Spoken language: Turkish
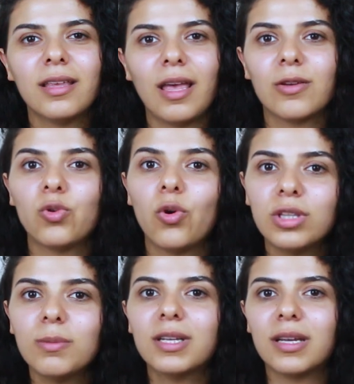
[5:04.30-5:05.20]
Yani
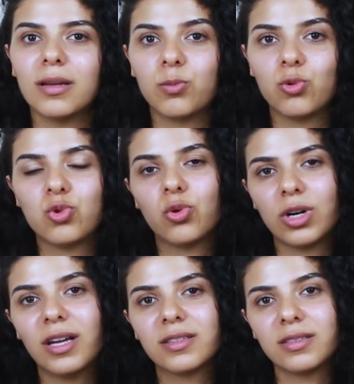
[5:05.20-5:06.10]
köyde bile bu çok
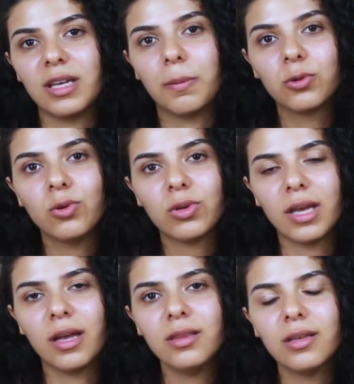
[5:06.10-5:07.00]
rahat
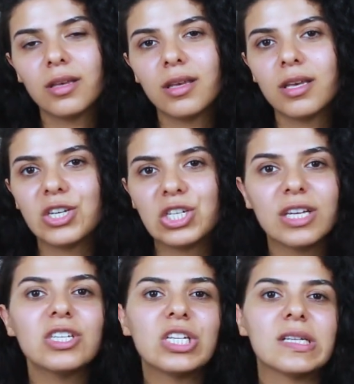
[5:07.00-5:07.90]
yapılıyorken
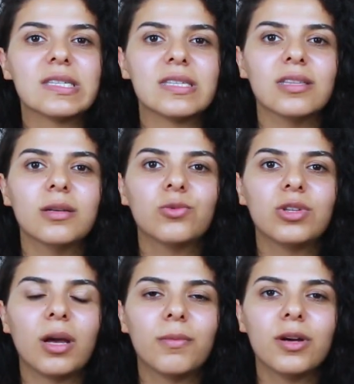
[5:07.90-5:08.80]
şehir içerisinde
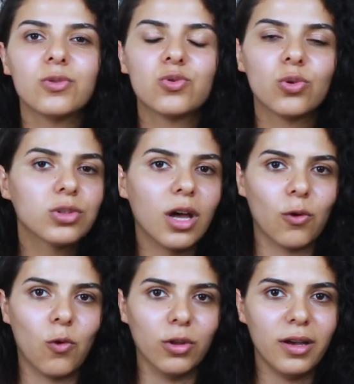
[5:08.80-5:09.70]
bunu yapmak çok
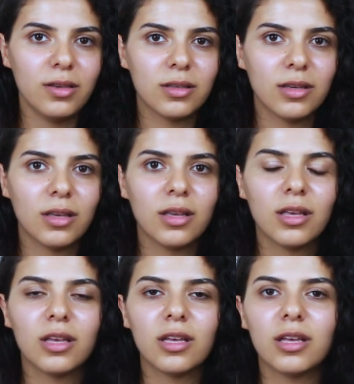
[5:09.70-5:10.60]
daha kolay.
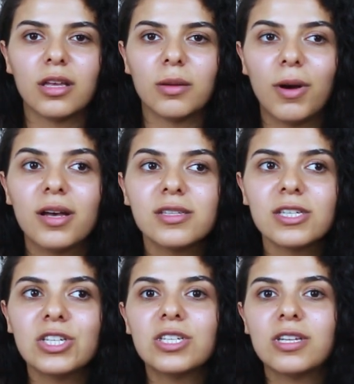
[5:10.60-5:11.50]
Ee,
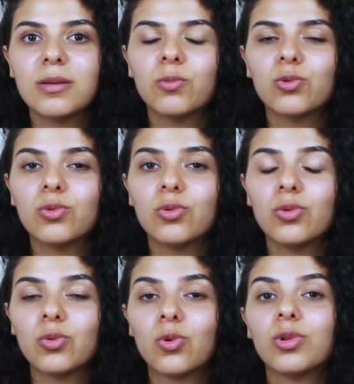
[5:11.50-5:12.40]
bazı kişilerin
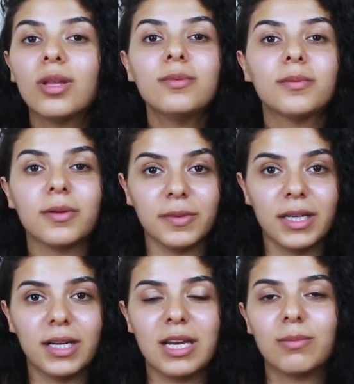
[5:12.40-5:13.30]
bunu
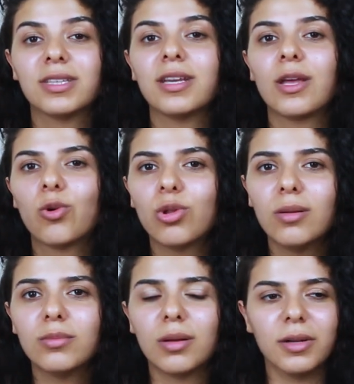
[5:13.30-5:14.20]
kullanmama, hani matarya
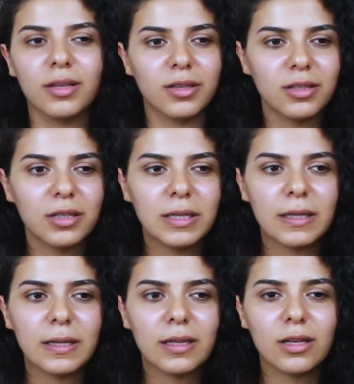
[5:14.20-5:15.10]
kullanmamaları
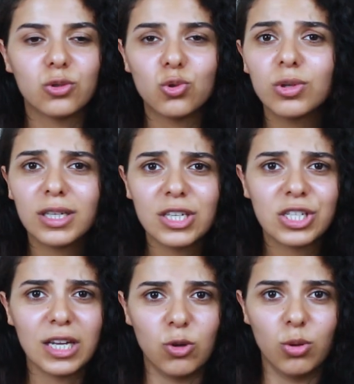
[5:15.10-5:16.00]
e, çok
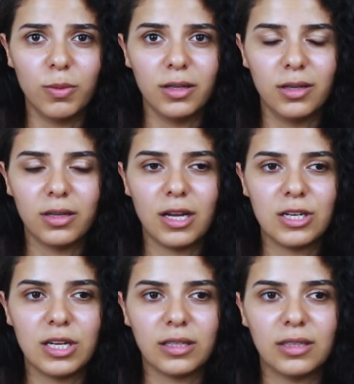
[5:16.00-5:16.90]
ilginç geliyor bana
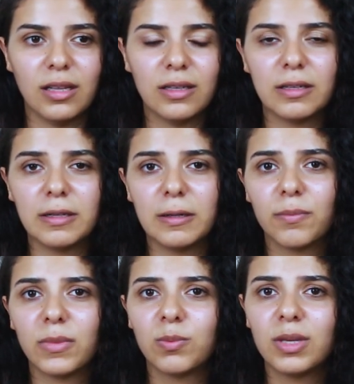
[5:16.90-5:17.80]
gerçekten. E,
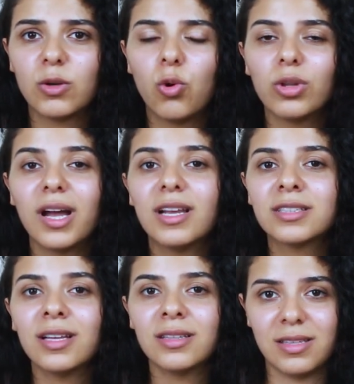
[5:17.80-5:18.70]
bir
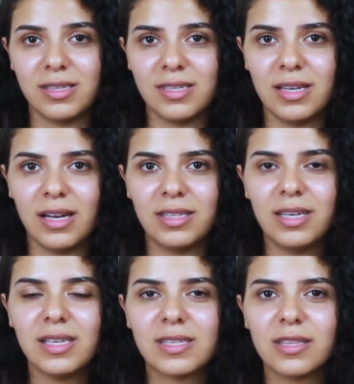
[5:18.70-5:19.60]
kolaylıktan
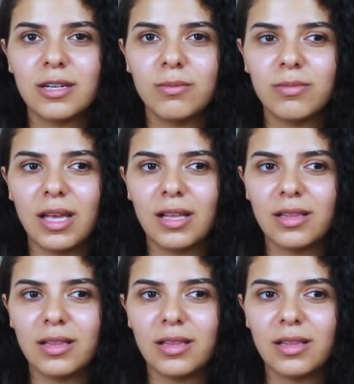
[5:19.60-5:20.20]
ziyade sanırım